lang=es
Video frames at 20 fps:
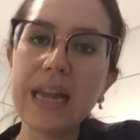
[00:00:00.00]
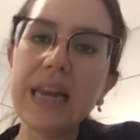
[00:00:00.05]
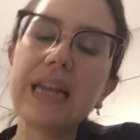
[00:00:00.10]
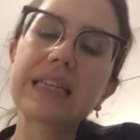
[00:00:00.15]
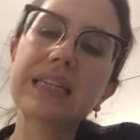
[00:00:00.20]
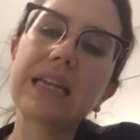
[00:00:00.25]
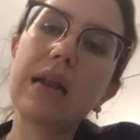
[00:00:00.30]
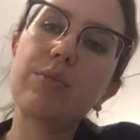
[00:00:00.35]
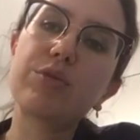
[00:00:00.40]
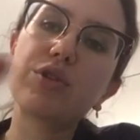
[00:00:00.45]
en
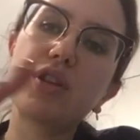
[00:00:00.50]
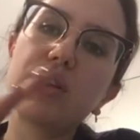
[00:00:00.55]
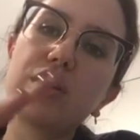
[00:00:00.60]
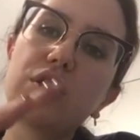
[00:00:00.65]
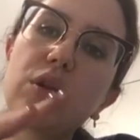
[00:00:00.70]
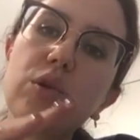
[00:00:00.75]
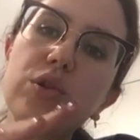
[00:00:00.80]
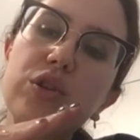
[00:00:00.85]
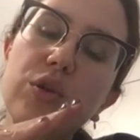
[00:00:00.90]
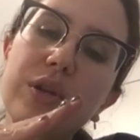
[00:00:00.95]
las que la posición
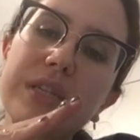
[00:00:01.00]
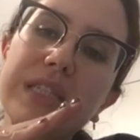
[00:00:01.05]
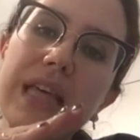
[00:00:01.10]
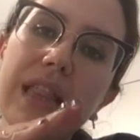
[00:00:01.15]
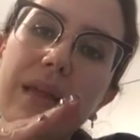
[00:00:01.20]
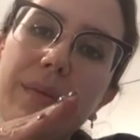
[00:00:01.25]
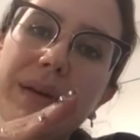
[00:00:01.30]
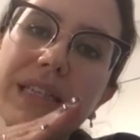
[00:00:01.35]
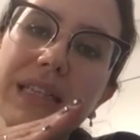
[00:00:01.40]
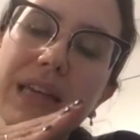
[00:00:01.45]
del útero está
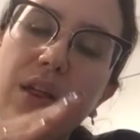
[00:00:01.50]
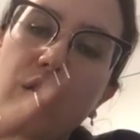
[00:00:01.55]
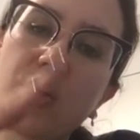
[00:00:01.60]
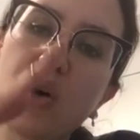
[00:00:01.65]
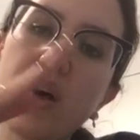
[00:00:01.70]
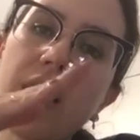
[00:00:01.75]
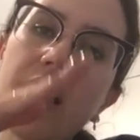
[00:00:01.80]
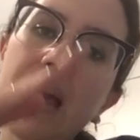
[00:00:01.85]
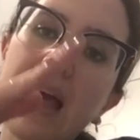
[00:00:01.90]
demasiado